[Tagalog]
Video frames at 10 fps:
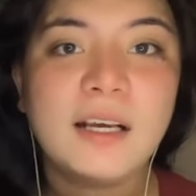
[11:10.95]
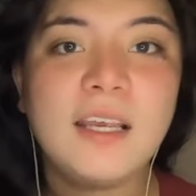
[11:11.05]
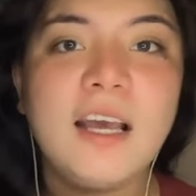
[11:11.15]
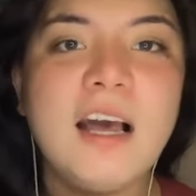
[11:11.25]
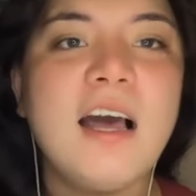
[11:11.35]

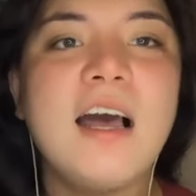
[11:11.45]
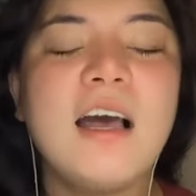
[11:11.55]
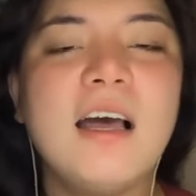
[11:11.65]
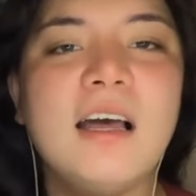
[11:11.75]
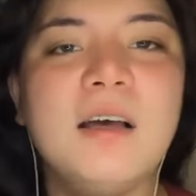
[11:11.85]
Kaya
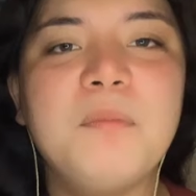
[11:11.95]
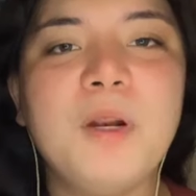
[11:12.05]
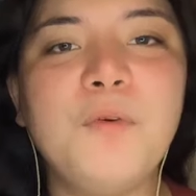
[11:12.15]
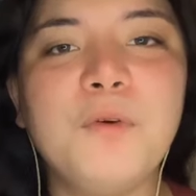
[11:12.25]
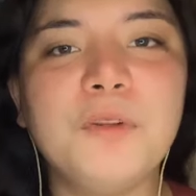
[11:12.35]

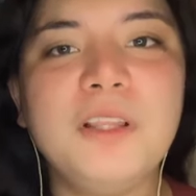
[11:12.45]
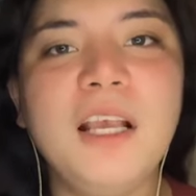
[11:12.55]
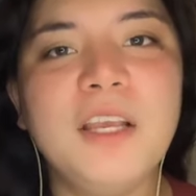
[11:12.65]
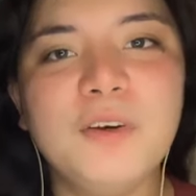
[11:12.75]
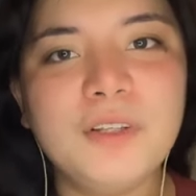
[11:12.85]
malungkot
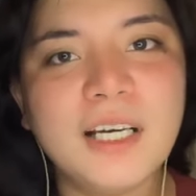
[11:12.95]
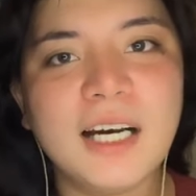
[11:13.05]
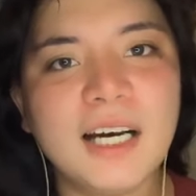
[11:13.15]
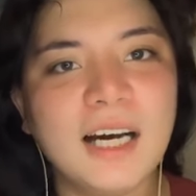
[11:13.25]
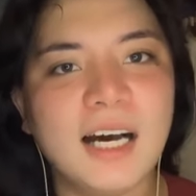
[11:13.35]
ngayon
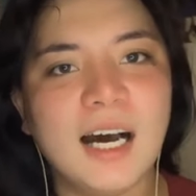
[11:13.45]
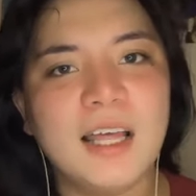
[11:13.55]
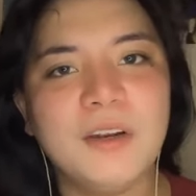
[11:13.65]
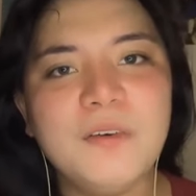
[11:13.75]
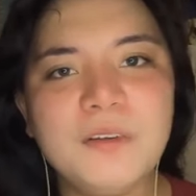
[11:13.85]
ang
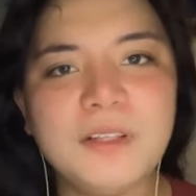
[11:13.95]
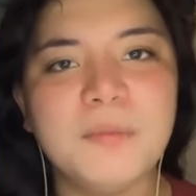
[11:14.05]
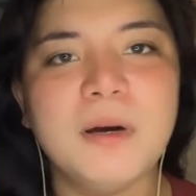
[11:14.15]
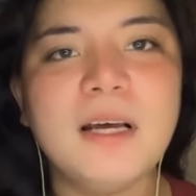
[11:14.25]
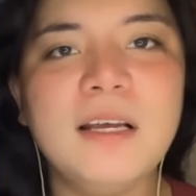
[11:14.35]
ano,
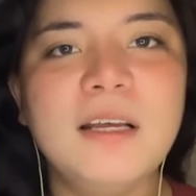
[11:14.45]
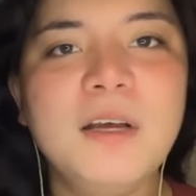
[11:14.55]
'di ba?